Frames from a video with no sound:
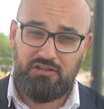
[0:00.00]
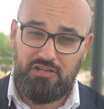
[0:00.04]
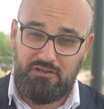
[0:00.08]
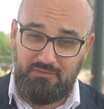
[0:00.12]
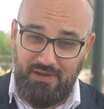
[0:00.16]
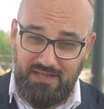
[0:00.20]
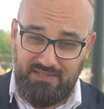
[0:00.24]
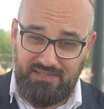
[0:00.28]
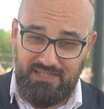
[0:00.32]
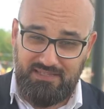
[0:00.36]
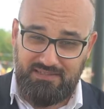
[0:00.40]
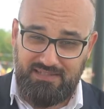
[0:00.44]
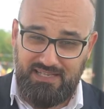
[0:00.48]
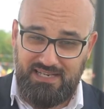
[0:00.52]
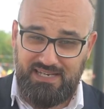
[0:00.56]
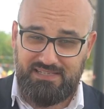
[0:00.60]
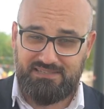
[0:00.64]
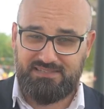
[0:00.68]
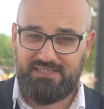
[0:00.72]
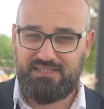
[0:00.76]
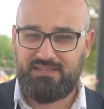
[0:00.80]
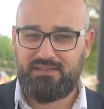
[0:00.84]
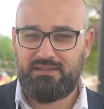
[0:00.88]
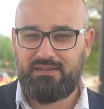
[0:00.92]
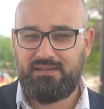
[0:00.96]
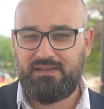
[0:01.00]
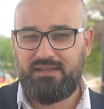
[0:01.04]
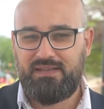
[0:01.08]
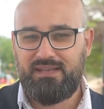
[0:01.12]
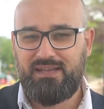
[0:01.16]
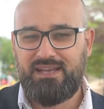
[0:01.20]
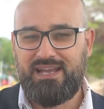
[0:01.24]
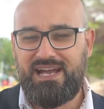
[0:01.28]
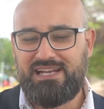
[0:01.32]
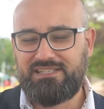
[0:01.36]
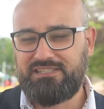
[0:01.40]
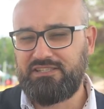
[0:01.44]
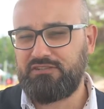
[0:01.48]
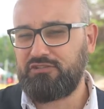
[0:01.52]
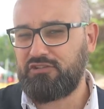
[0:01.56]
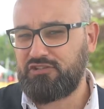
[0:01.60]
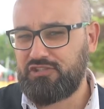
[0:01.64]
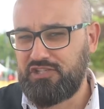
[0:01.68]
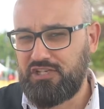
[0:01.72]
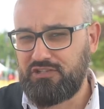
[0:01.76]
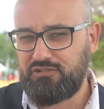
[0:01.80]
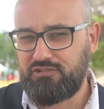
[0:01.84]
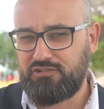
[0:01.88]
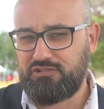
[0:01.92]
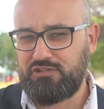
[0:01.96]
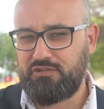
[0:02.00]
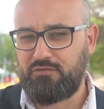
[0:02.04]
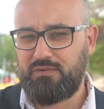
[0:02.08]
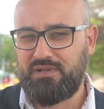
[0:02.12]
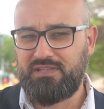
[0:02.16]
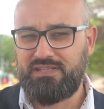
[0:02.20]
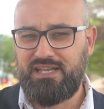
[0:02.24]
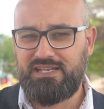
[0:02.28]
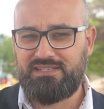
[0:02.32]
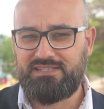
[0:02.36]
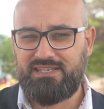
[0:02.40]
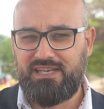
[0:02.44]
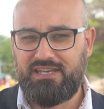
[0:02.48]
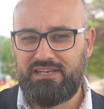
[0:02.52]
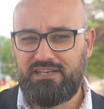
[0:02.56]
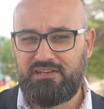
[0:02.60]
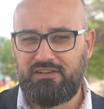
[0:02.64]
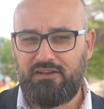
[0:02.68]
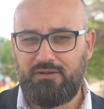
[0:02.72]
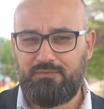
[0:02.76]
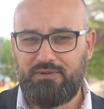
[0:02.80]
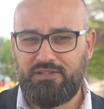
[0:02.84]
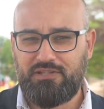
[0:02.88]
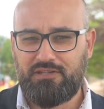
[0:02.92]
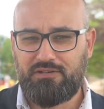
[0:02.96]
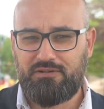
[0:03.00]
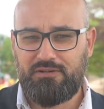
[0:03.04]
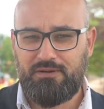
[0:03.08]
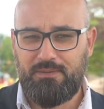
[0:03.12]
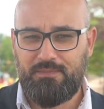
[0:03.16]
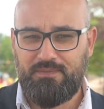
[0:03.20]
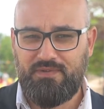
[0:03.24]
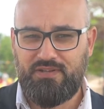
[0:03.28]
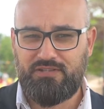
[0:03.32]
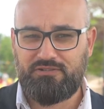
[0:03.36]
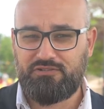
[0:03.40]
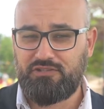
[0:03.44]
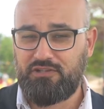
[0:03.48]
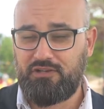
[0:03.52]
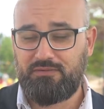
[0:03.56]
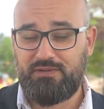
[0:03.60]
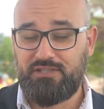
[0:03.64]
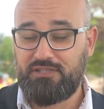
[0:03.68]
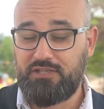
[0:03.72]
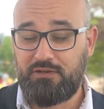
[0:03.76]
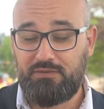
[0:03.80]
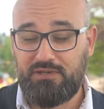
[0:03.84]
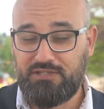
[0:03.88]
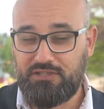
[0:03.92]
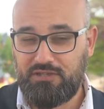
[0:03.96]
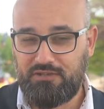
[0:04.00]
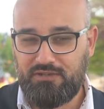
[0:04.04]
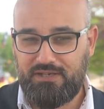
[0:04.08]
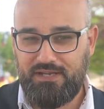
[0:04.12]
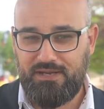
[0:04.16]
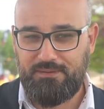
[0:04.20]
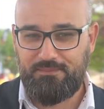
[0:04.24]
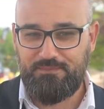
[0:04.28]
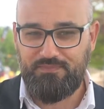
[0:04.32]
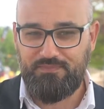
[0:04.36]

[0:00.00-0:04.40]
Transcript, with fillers: y va a intentar hacer casi 256 kilómetros en solo 24 horas,